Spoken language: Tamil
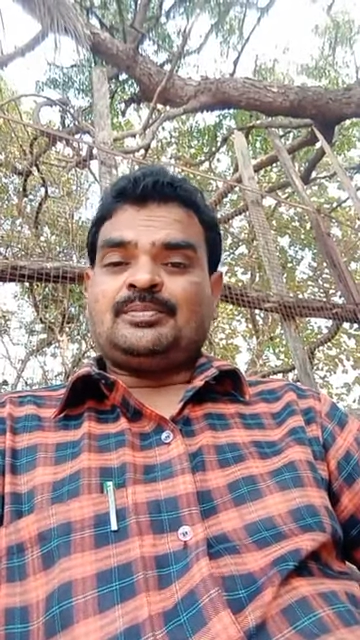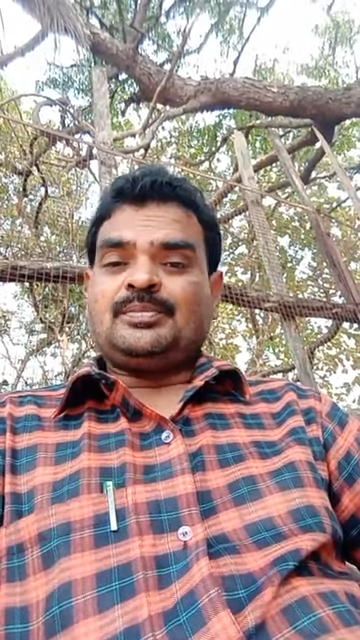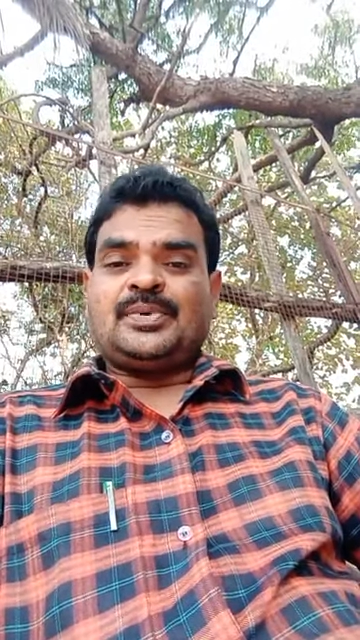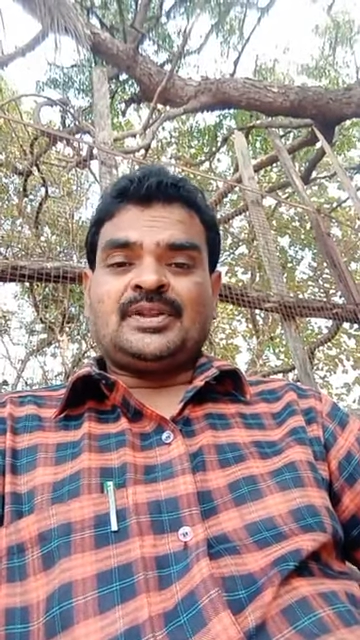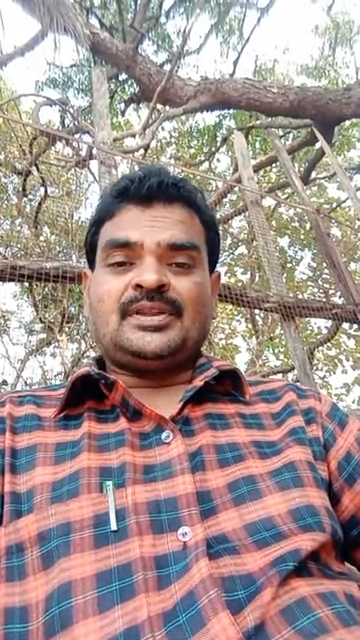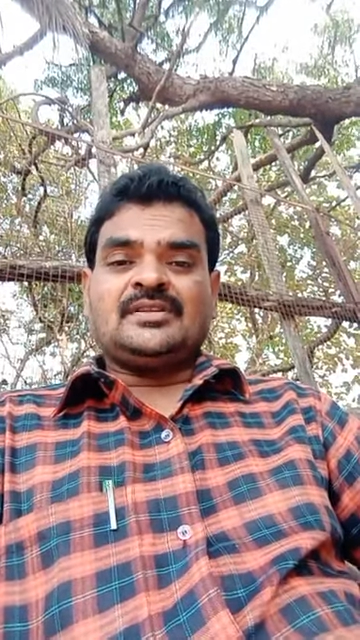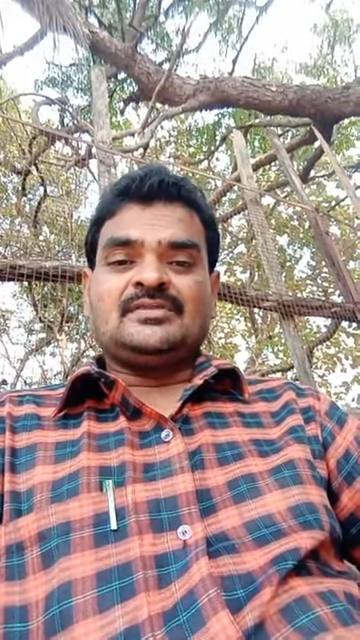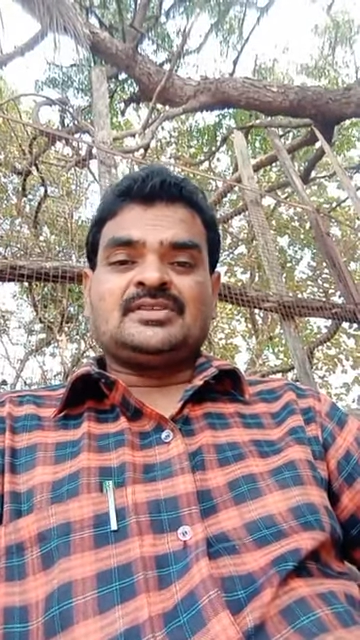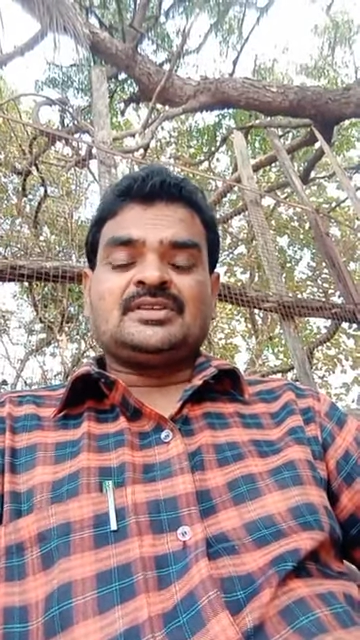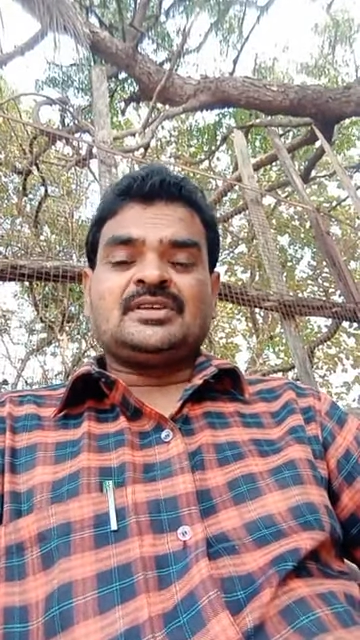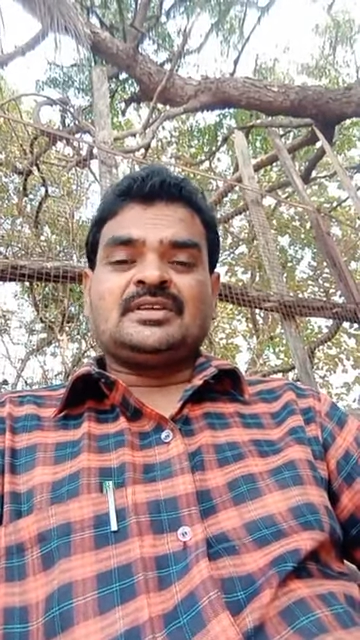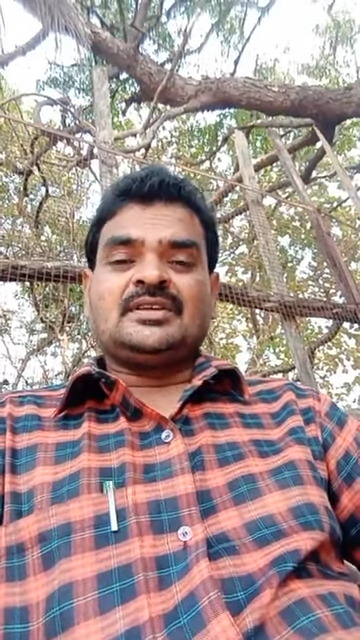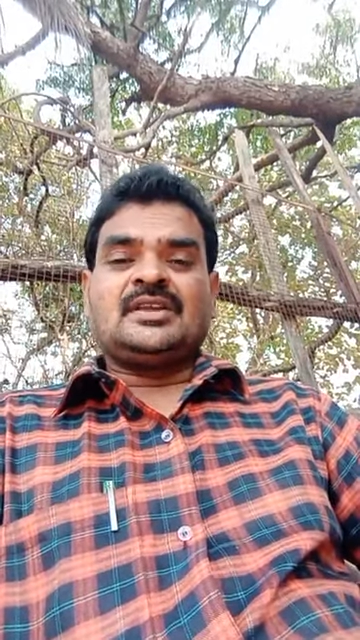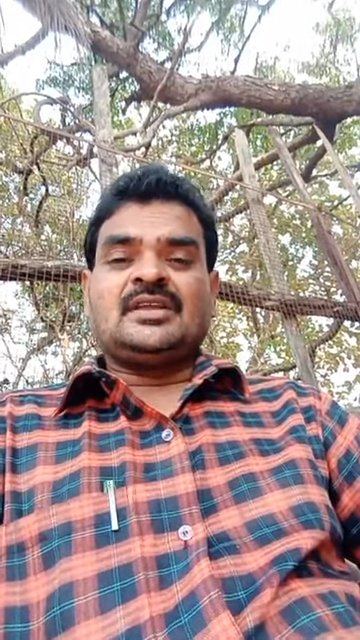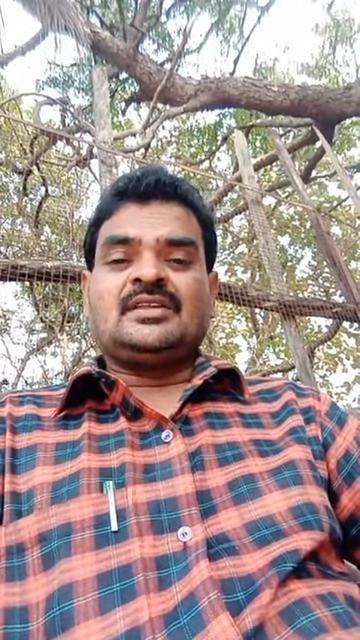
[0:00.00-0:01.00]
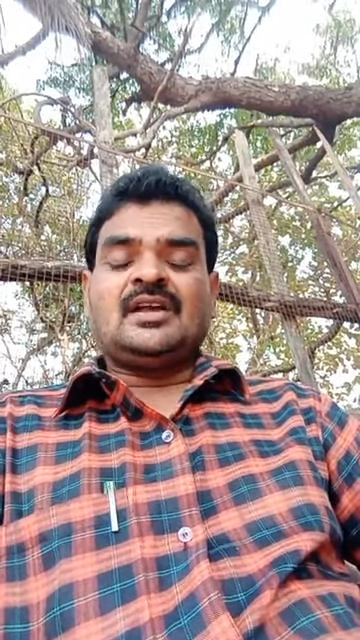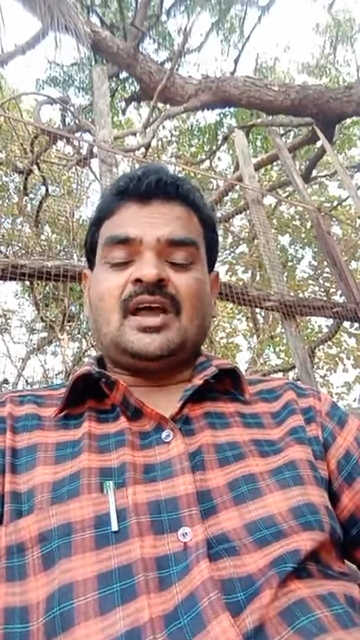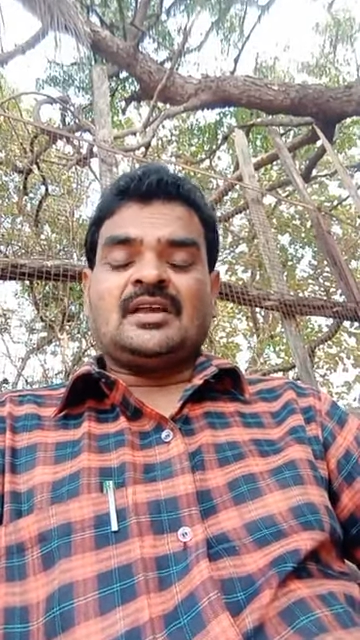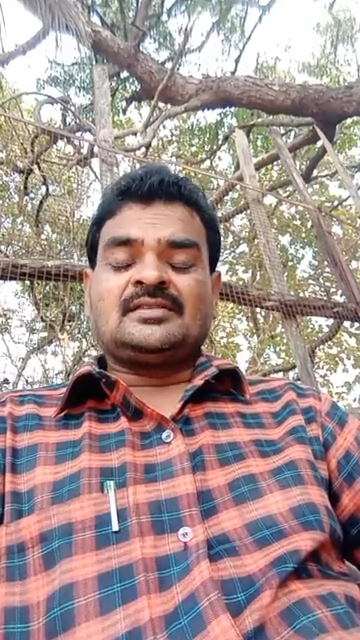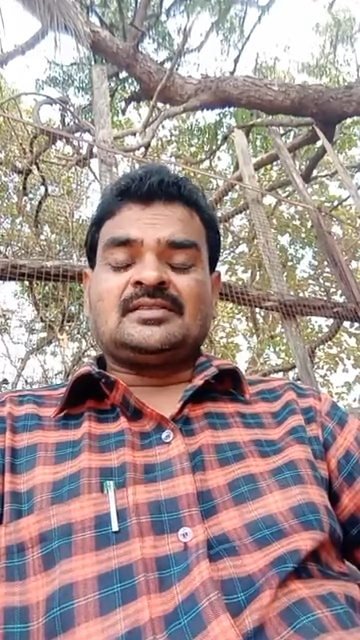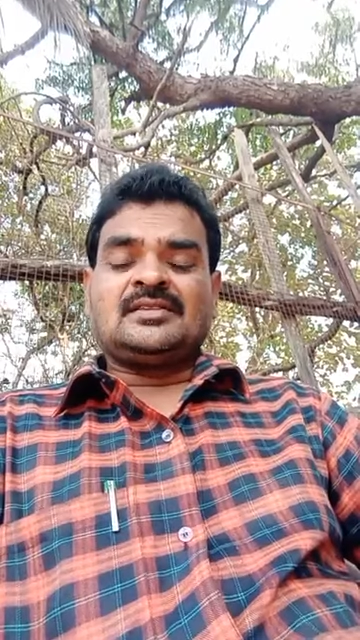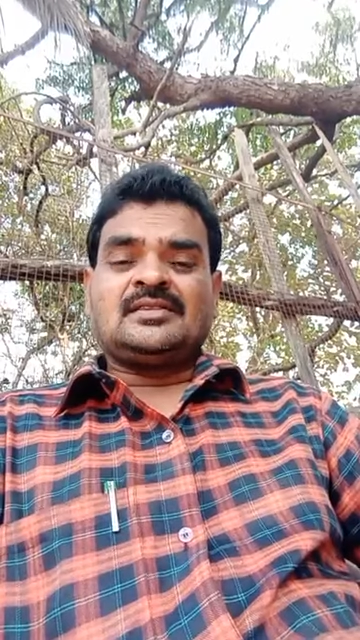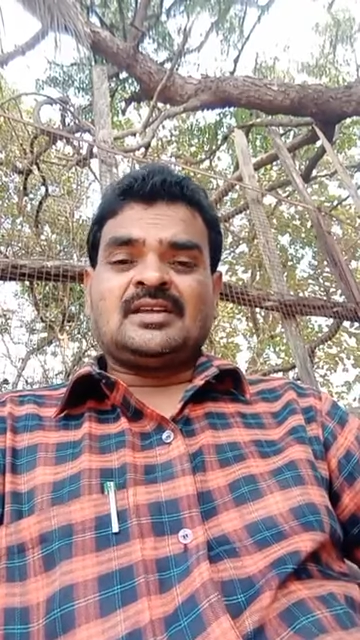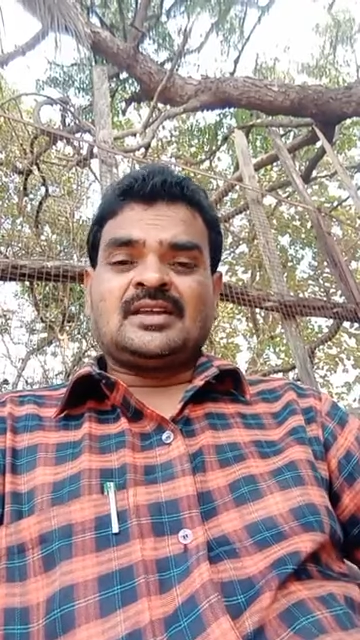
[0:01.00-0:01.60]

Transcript: பெரிய விஷயம் கிடையாது ஆஸ்தி